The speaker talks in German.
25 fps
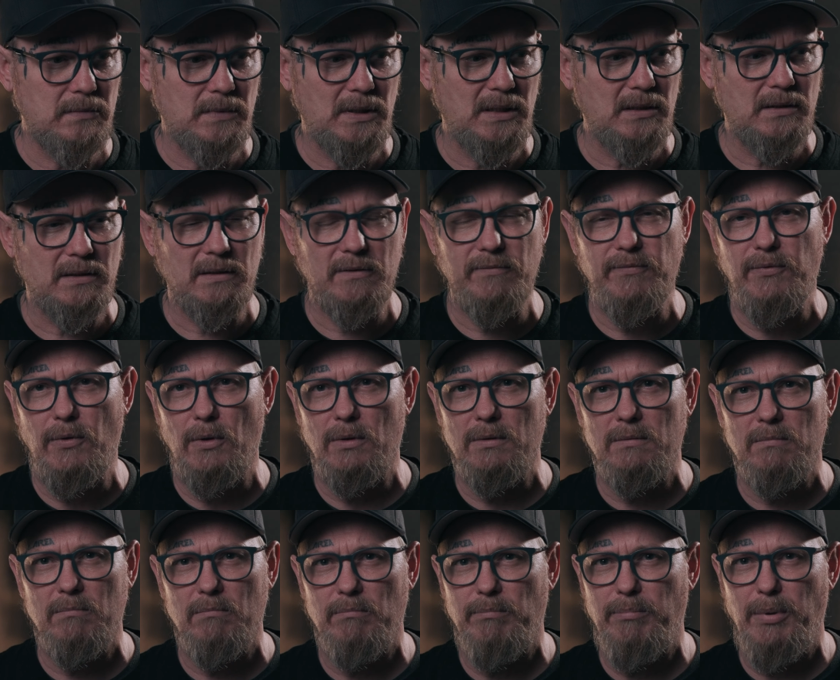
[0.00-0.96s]
ist
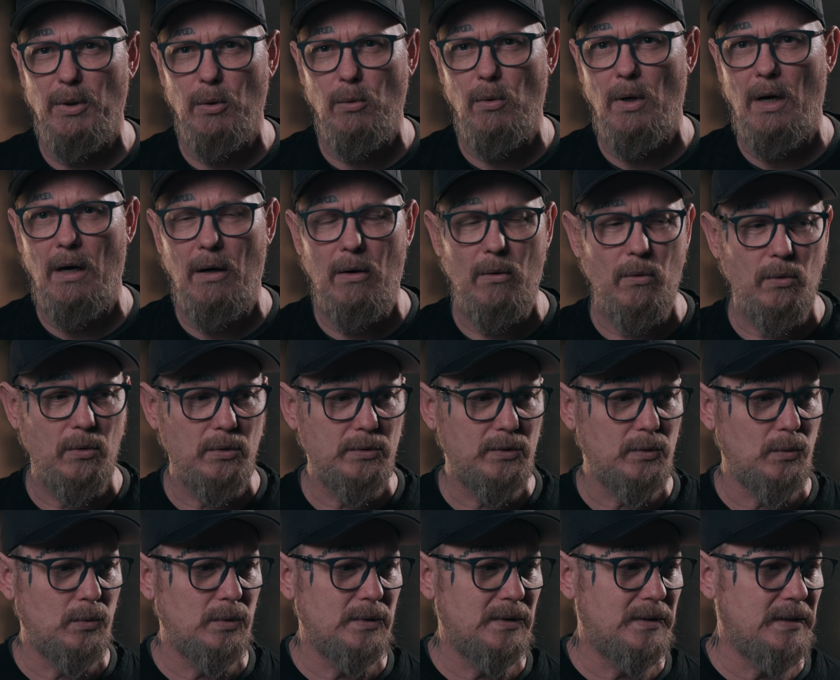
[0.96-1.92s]
von
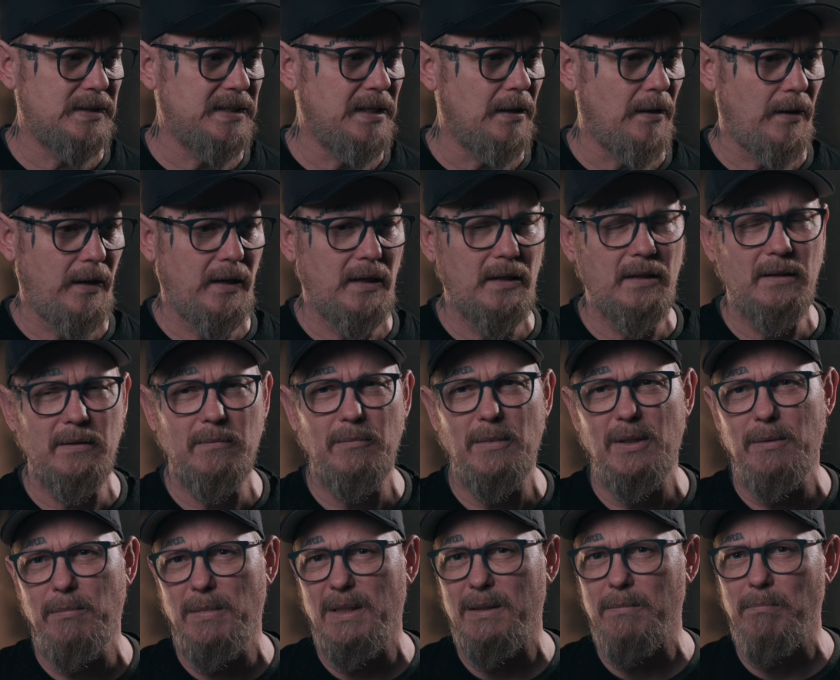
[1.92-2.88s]
Blowout und sie heilen
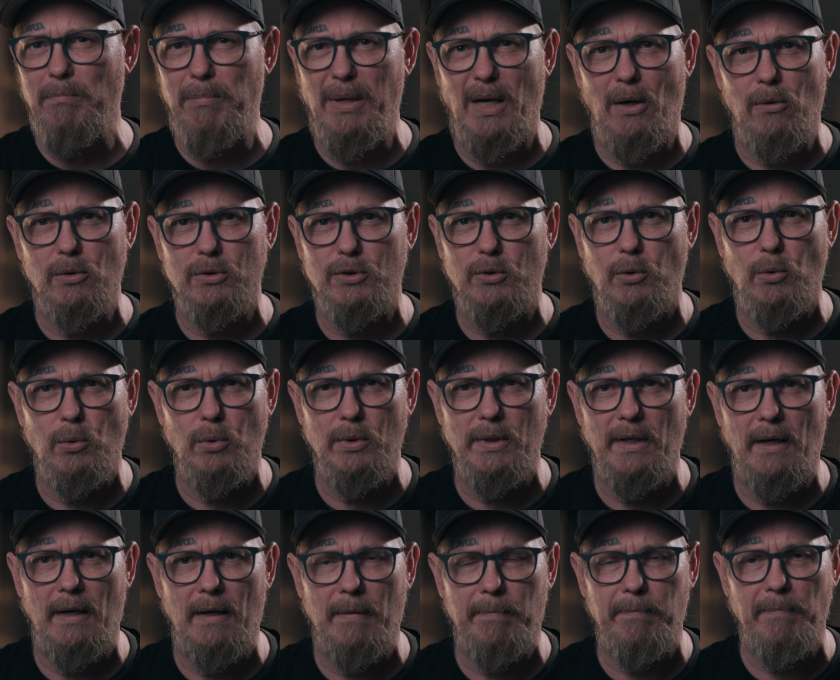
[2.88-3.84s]
mit einem
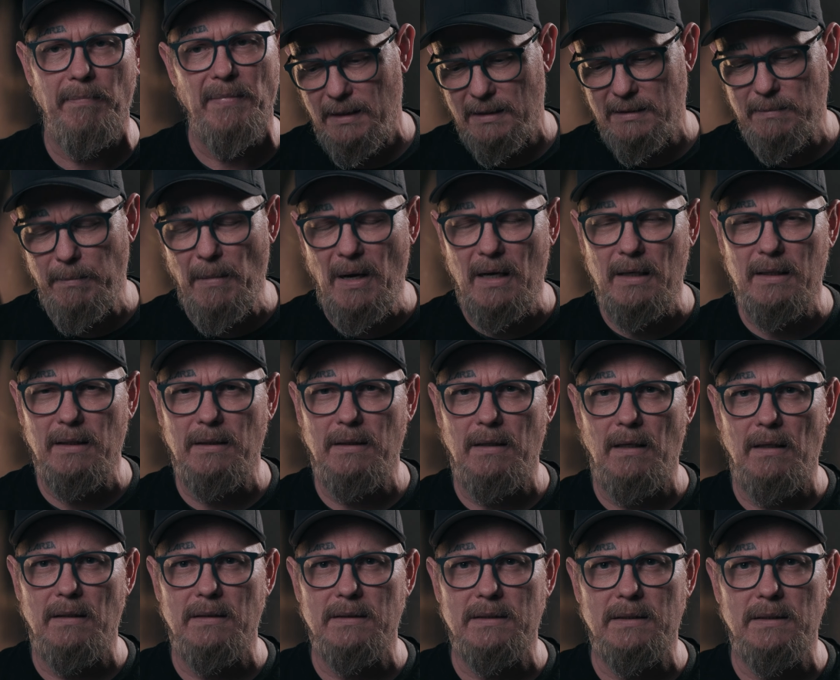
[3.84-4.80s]
Blauton ab. Das mag
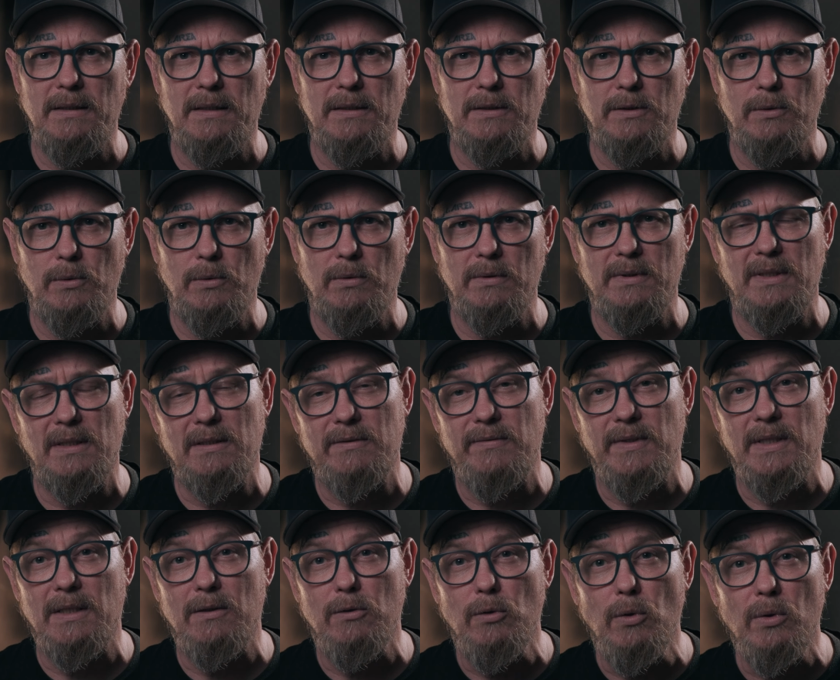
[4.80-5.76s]
ich alles nicht so,
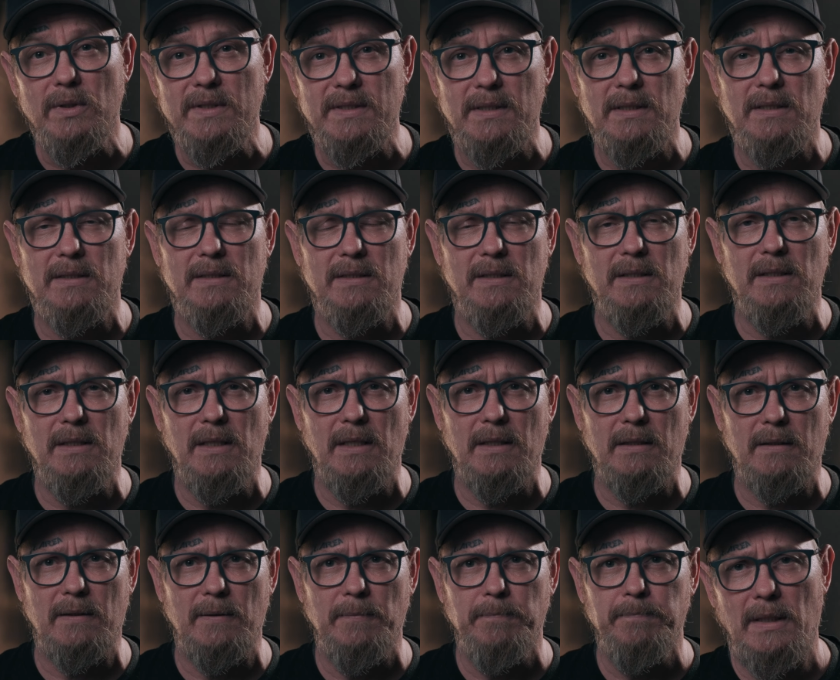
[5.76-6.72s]
deswegen nutze ich sie
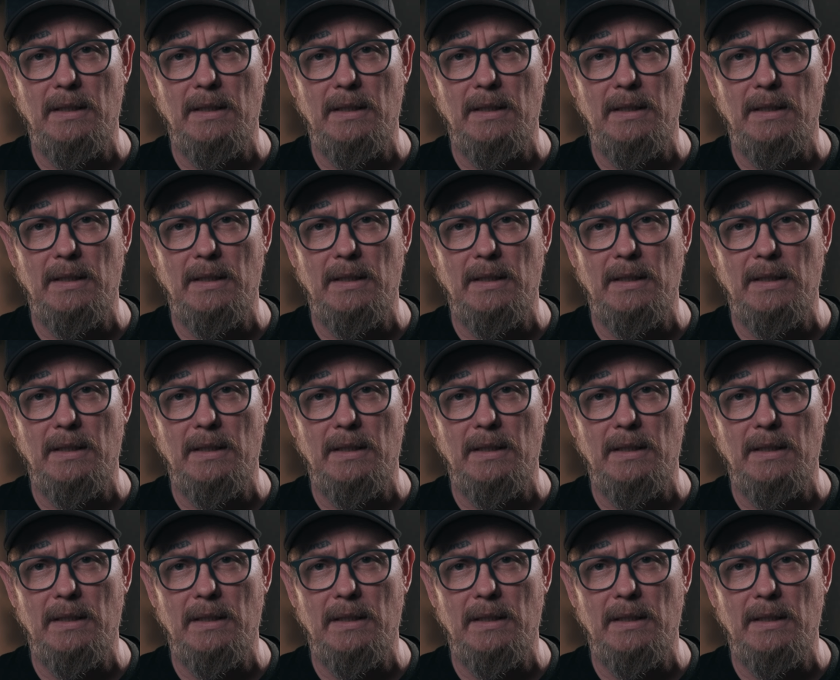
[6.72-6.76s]
nicht.